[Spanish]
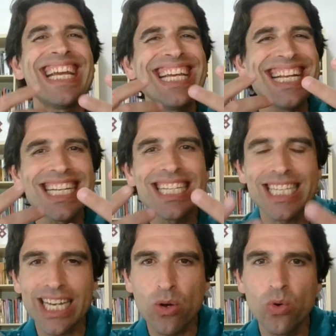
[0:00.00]

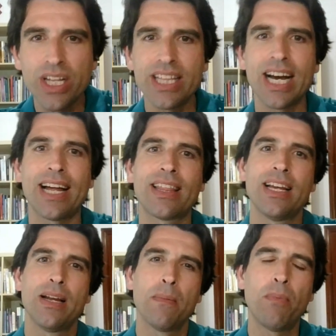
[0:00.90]
inseguridad,
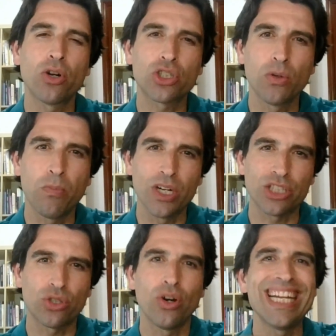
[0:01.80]
por
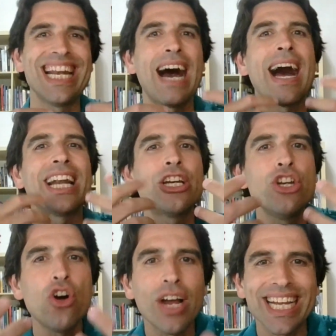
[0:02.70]
supuesto, y la
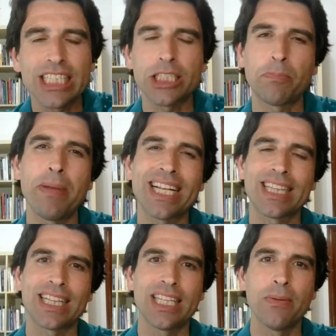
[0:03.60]
no
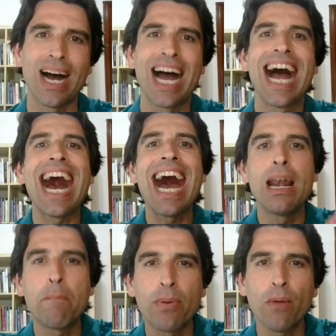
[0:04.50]
expectativa
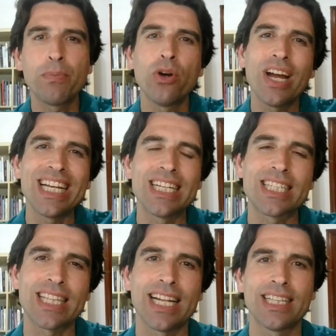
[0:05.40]
al propio
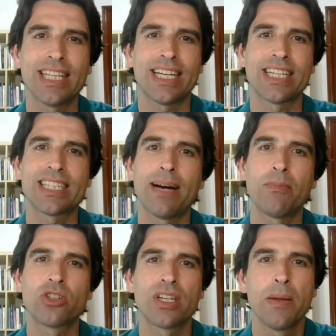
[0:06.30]
instante que
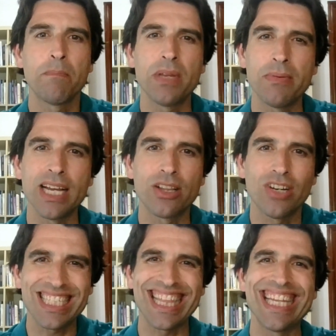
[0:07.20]
estamos viviendo.
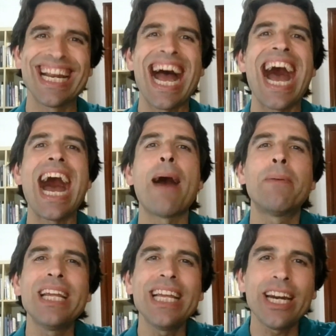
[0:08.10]
Es decir,
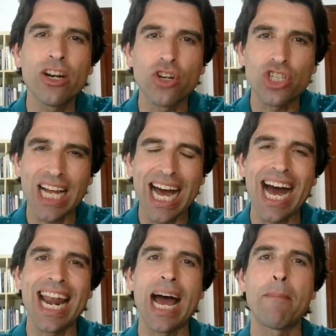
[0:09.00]
abrirnos
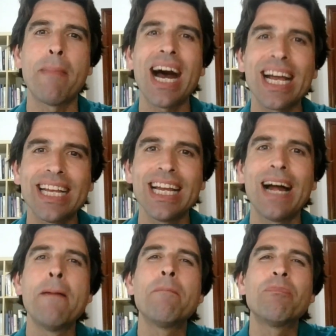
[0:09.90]
a la
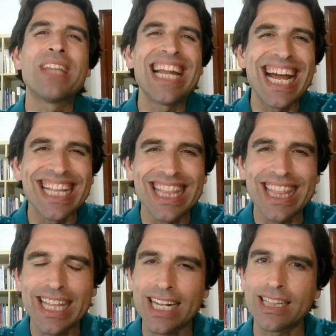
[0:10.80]
magia de la
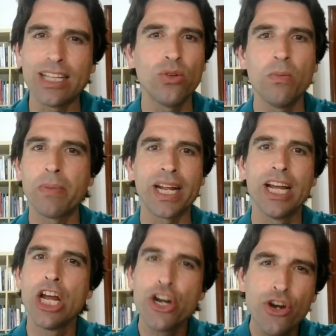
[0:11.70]
incertidumbre.
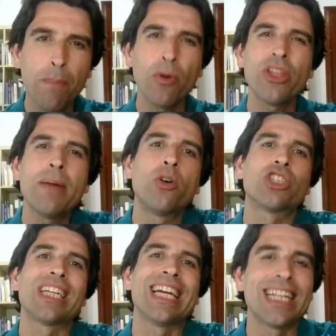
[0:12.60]
No
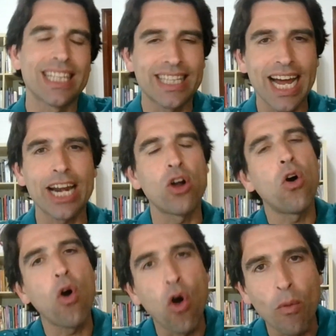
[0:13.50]
podemos entrar,
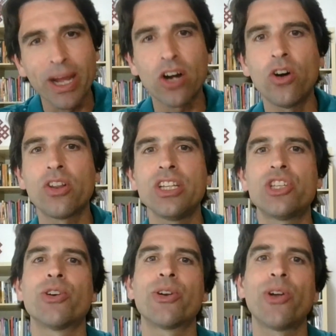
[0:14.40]
o mejor
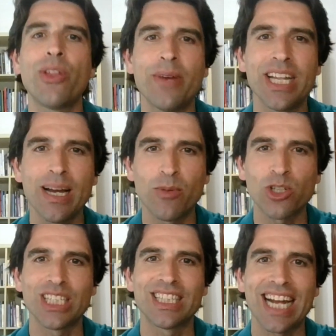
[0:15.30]
dicho, no
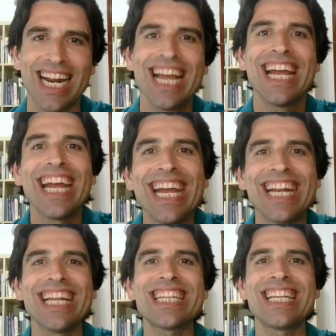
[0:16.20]
deberíamos entrar
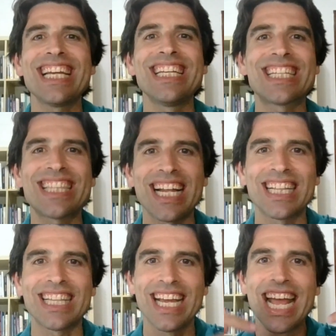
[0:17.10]
en ese
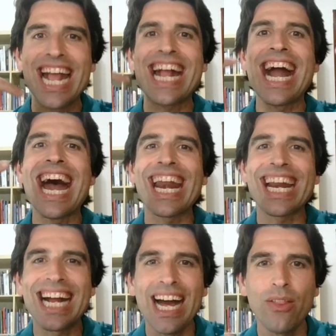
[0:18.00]
instante
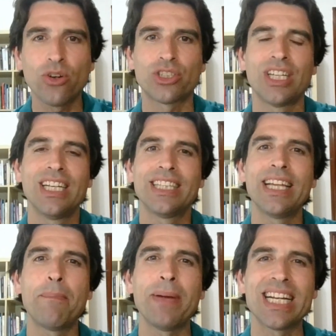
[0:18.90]
cargados
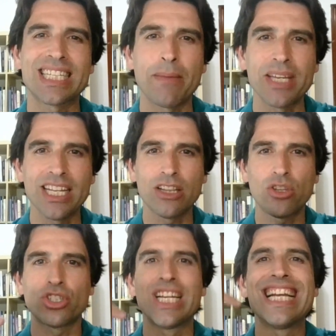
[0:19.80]
de
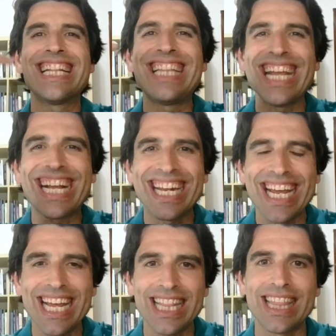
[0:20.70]
pensamientos, de
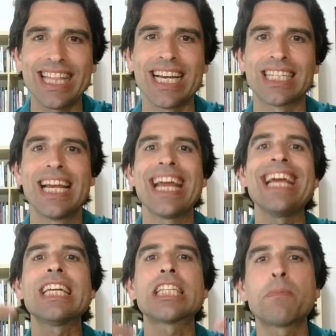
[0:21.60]
creencias,
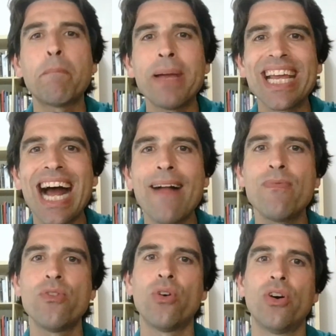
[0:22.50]

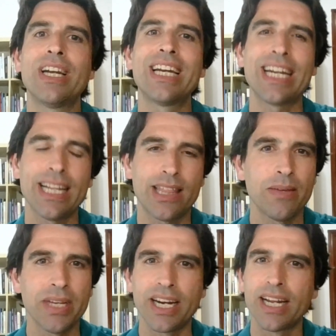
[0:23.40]
esperando
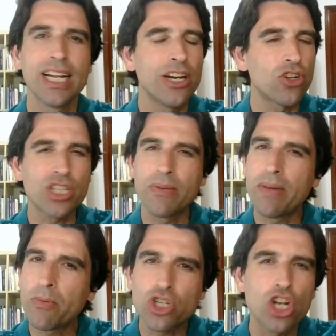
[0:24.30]
recibir. Nos
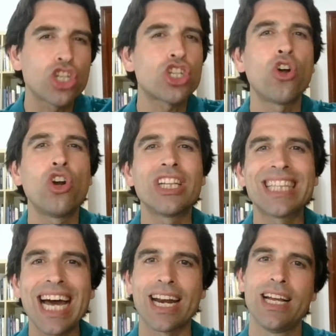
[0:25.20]
debemos
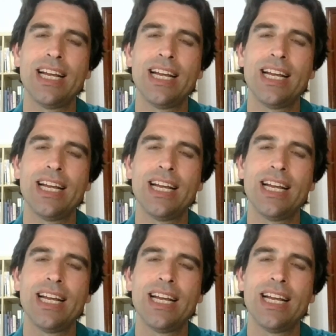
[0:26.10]
soltar